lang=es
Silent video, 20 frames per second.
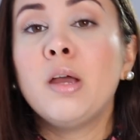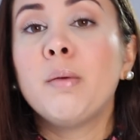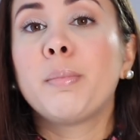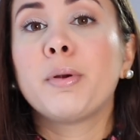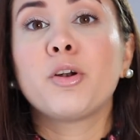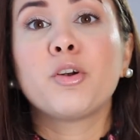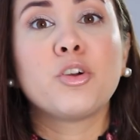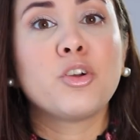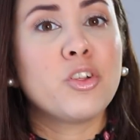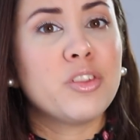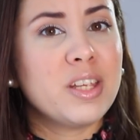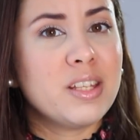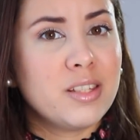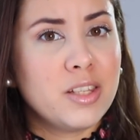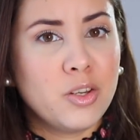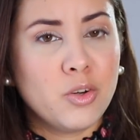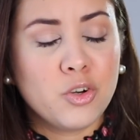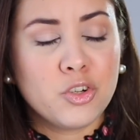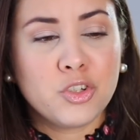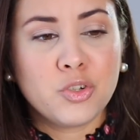pero no
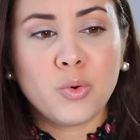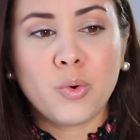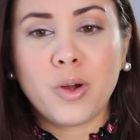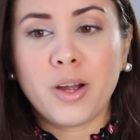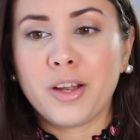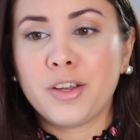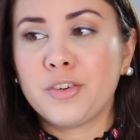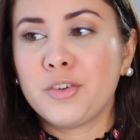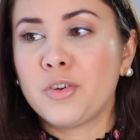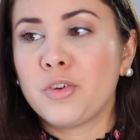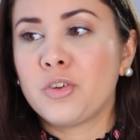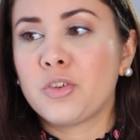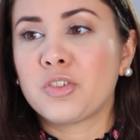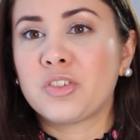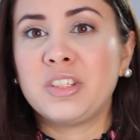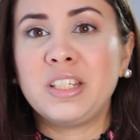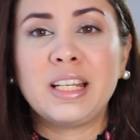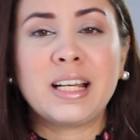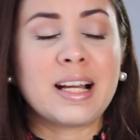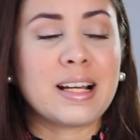18 años ni